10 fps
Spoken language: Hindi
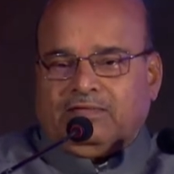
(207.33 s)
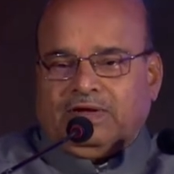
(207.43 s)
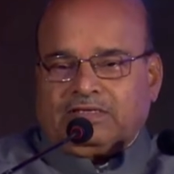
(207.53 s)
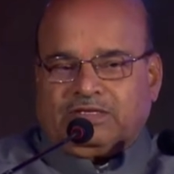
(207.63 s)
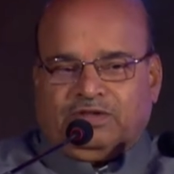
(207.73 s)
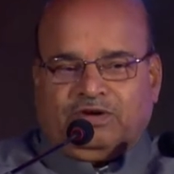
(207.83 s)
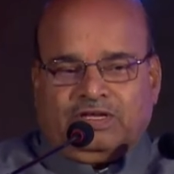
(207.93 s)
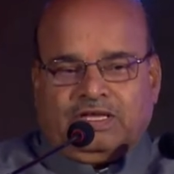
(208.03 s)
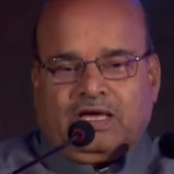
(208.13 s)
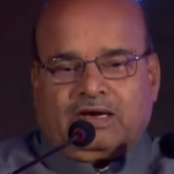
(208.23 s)
वर्ष
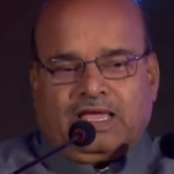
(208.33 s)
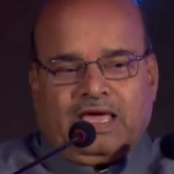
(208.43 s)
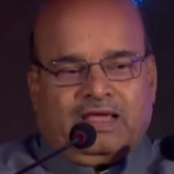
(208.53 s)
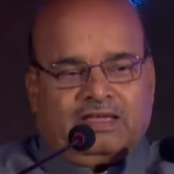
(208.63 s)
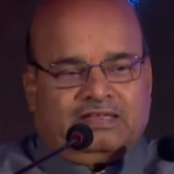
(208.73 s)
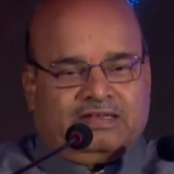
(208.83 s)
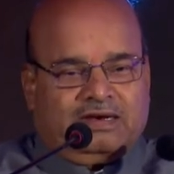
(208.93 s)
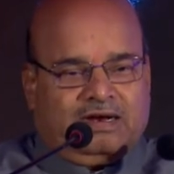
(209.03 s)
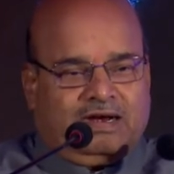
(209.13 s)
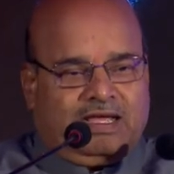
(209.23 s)
2011 की
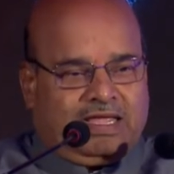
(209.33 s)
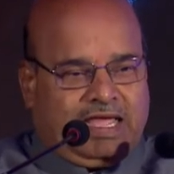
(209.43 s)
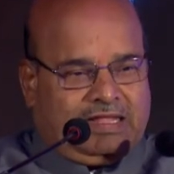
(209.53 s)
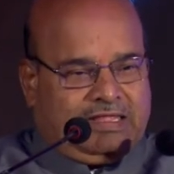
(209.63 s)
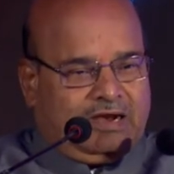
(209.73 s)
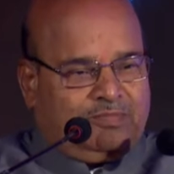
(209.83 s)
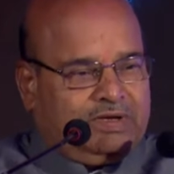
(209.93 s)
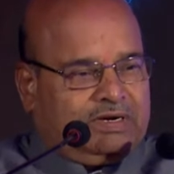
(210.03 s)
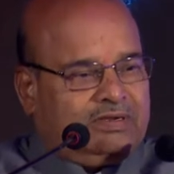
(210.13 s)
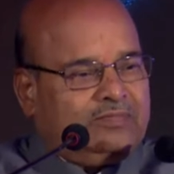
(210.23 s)
जनगणना के आधार पर